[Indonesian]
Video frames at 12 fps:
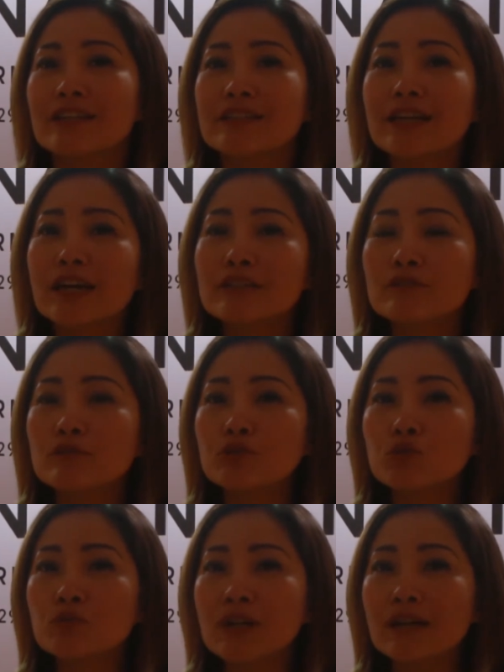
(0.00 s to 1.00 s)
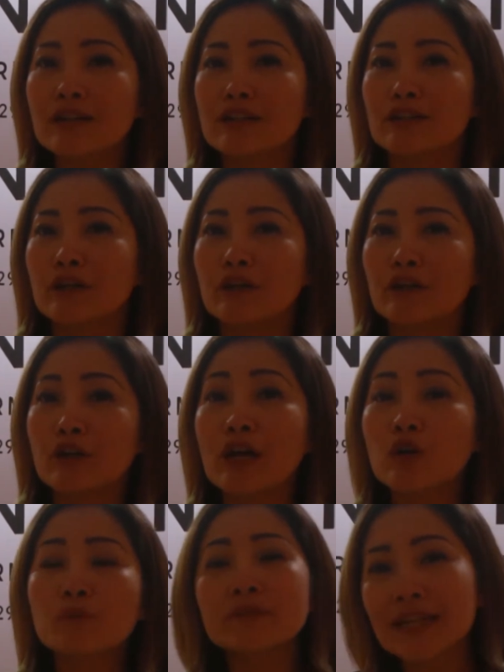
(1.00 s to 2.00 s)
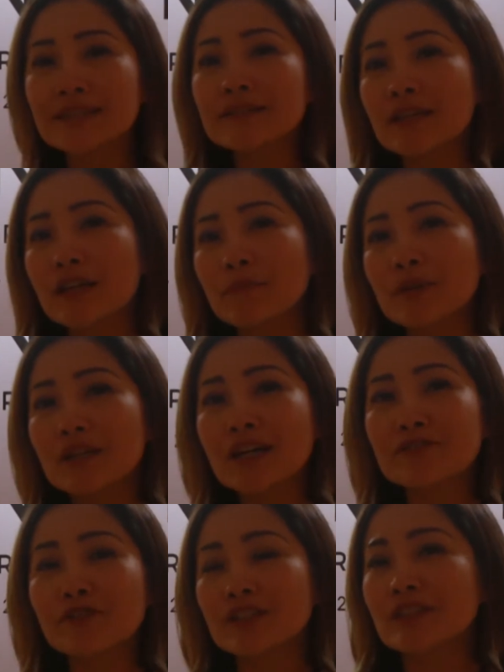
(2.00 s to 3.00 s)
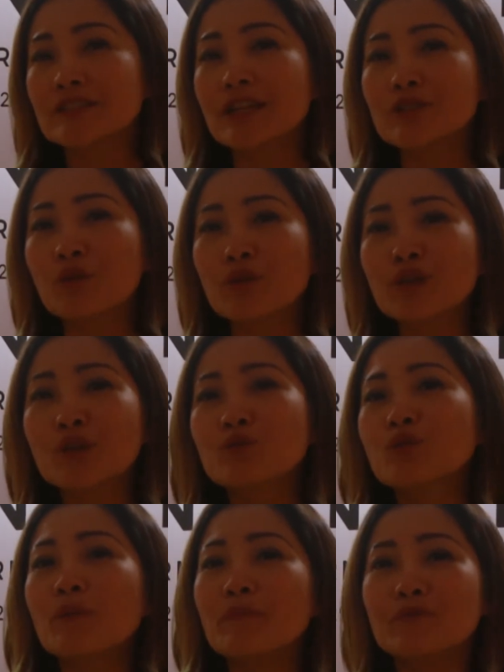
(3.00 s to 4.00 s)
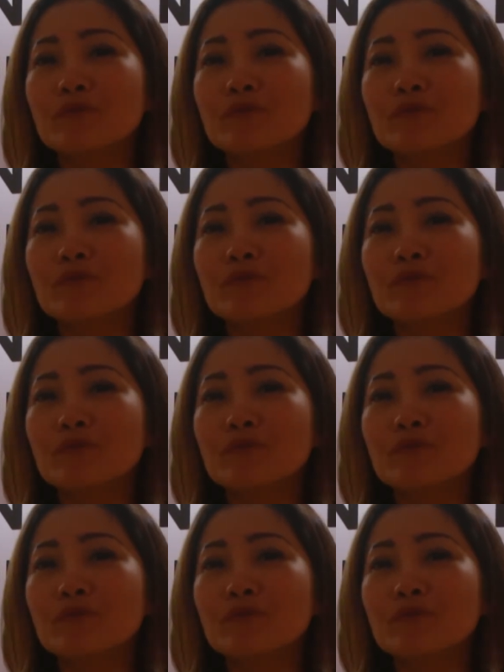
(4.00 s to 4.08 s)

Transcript: dan juga eh, kagum sekali saya melihat fasilitatornya yang juga